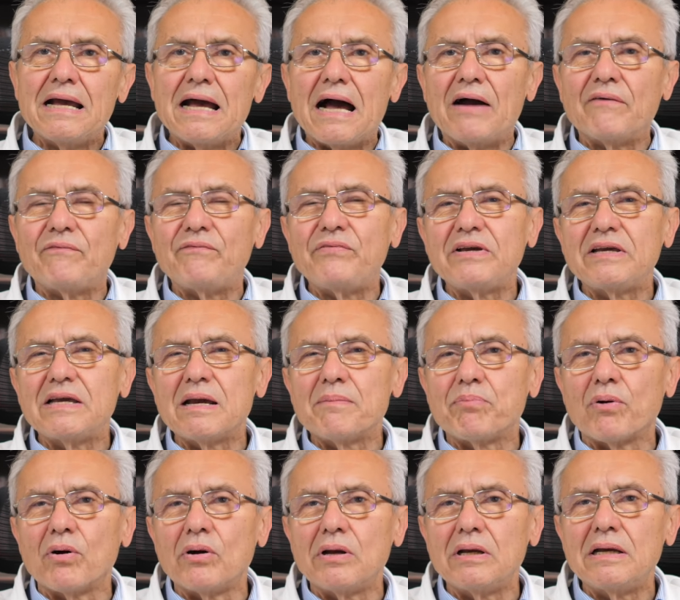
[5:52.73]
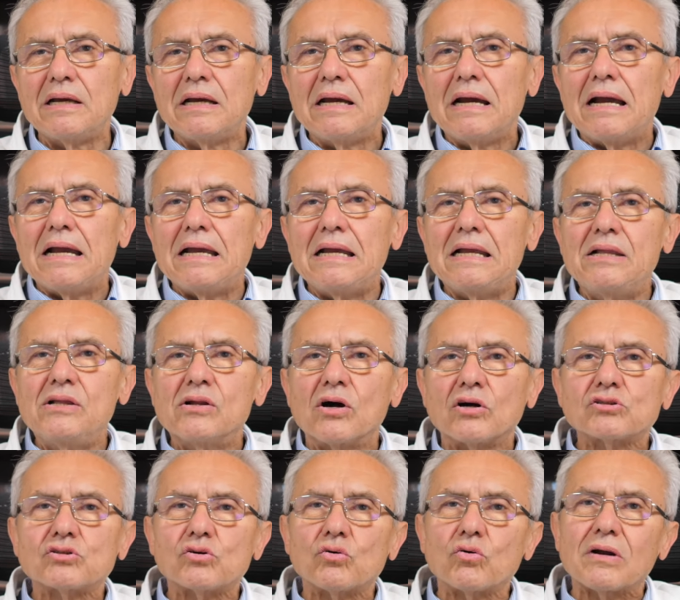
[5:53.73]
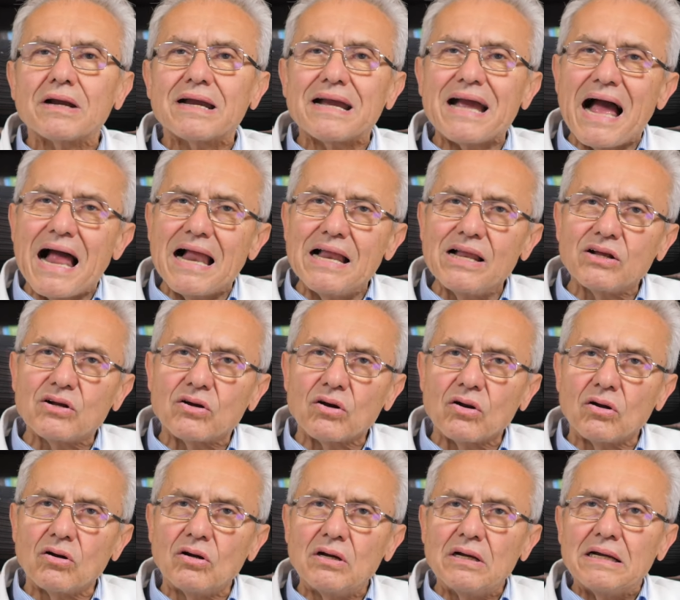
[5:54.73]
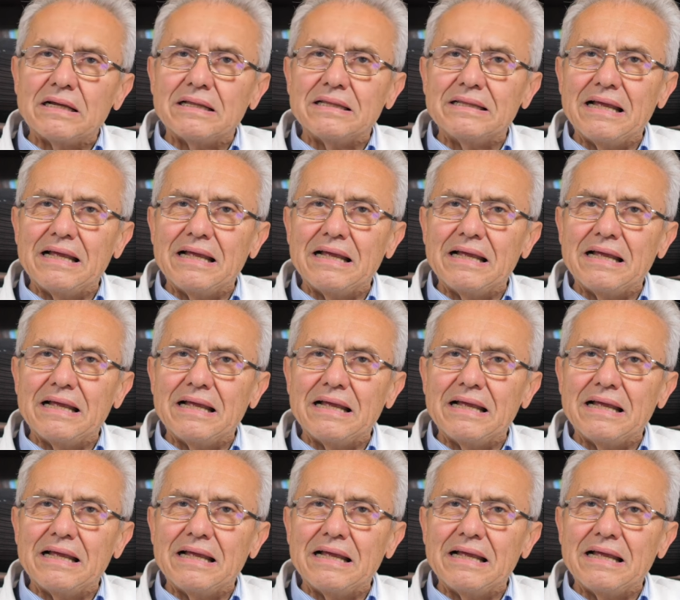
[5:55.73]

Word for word: affinché poi il nostro calcolo